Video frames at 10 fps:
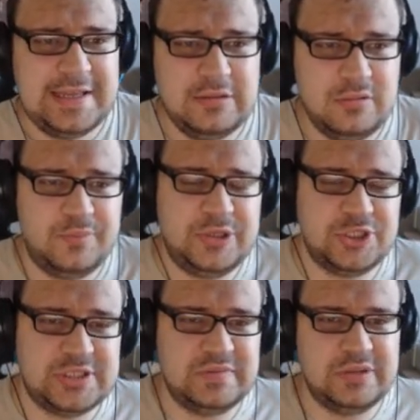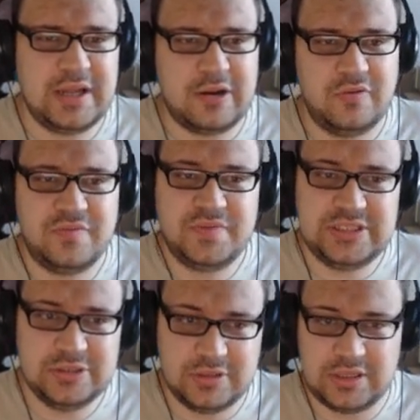Но большинство игроков
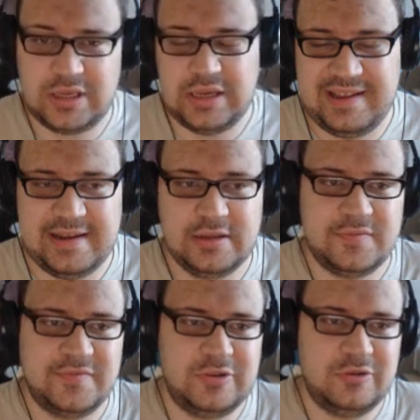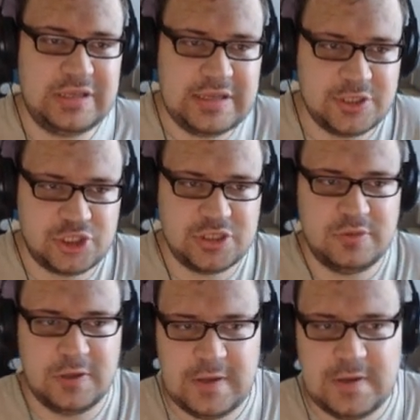все-таки играет в другие режимы,